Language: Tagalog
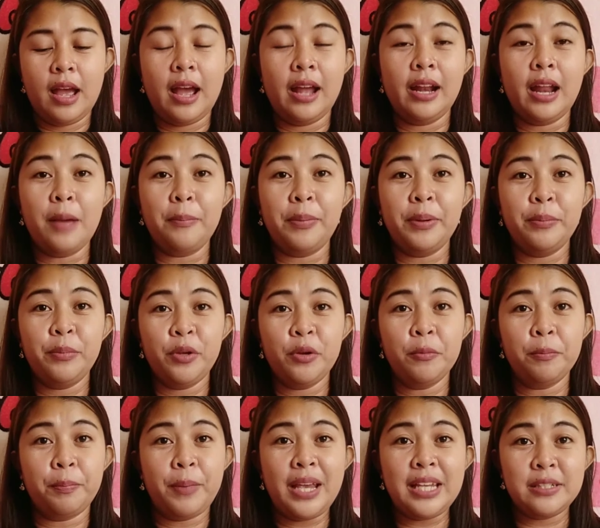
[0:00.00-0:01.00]
hanapin mo
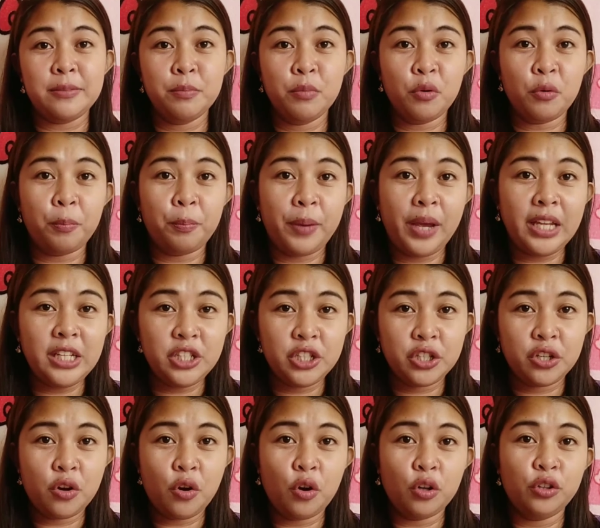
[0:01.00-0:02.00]
yung Facebook
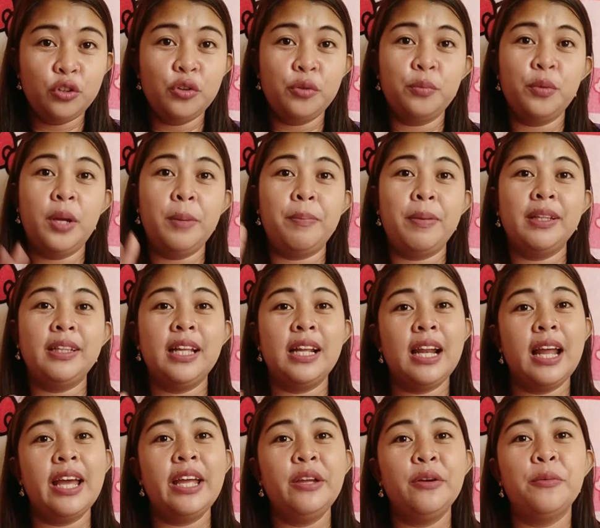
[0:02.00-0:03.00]
page ko. Doon mo
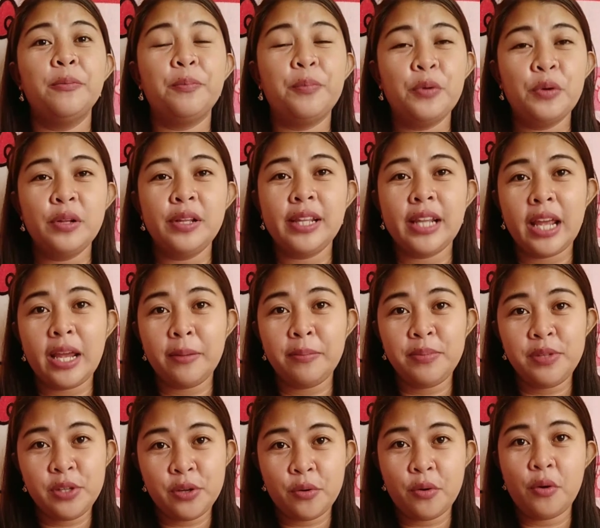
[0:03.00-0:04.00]
ipadala yung full
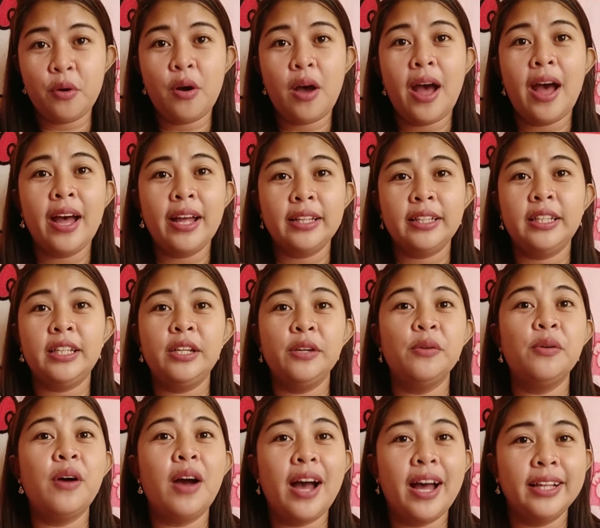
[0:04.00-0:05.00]
name nyo at
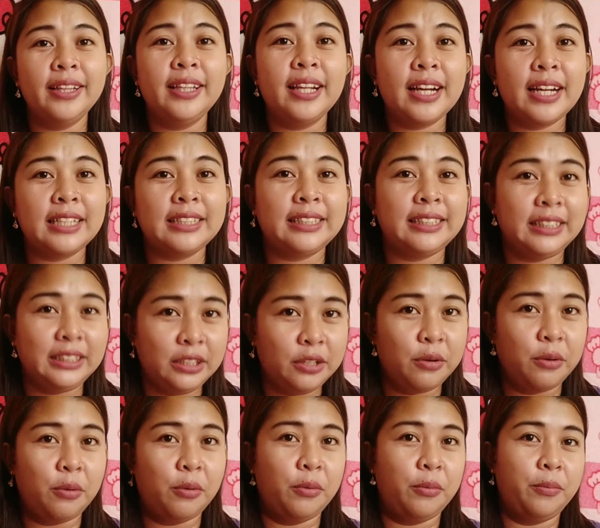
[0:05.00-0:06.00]
yung address
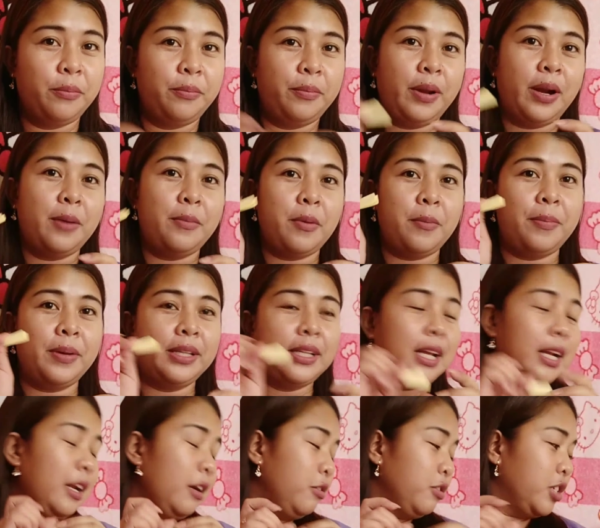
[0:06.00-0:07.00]
nyo. Para
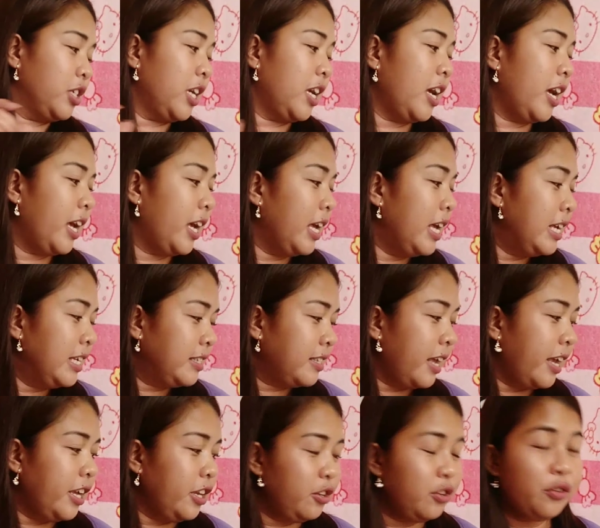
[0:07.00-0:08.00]
mapadala ko siya
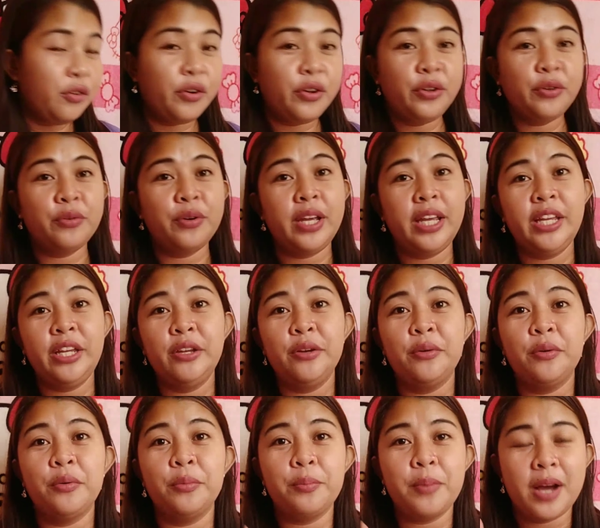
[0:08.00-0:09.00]
sa inyo yung
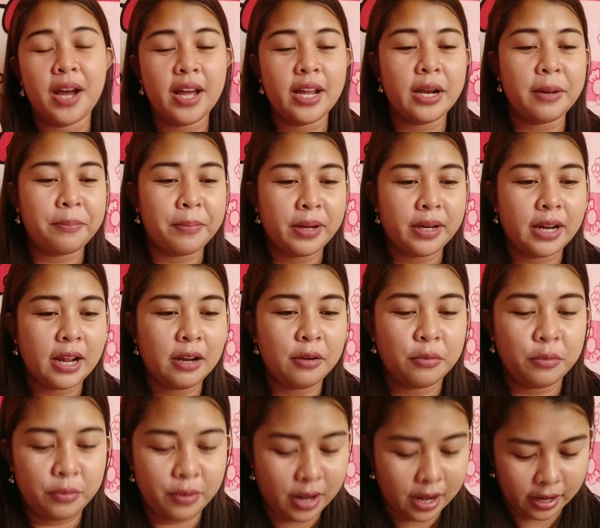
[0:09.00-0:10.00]
inyong mga
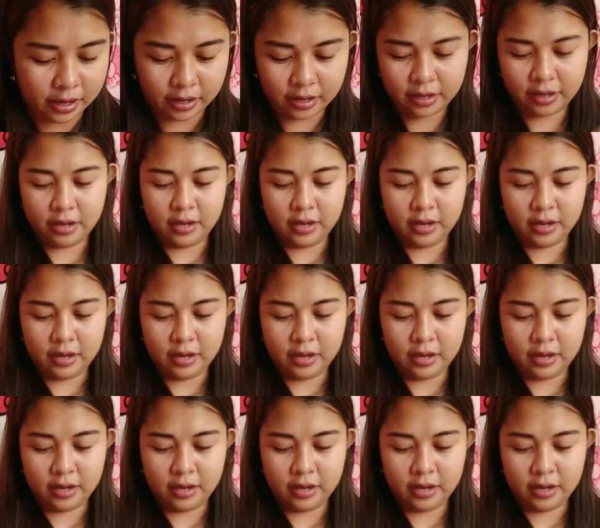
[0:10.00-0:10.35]
napanalunan.